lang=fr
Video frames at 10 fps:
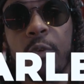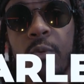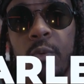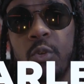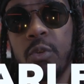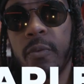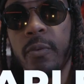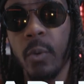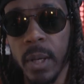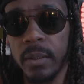une douche
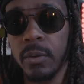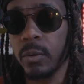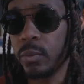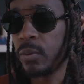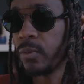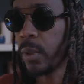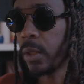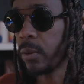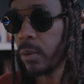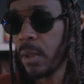froide quand tu vois
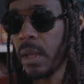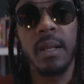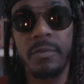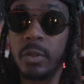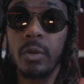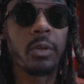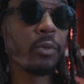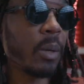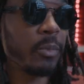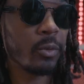que la vidéo que
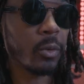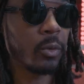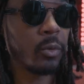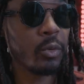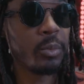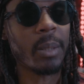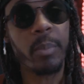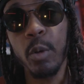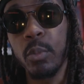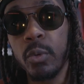tu as mise sur YouTube, t'as
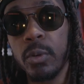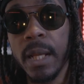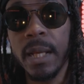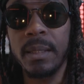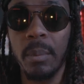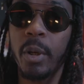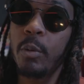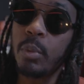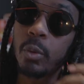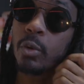pas eu beaucoup de likes, t'as pas eu
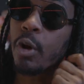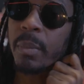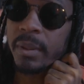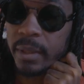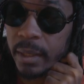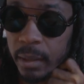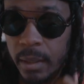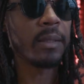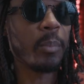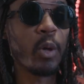beaucoup de commentaires,
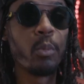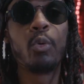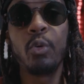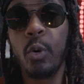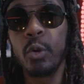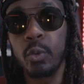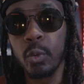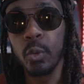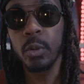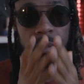t'as pas eu beaucoup de
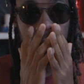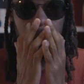retours, as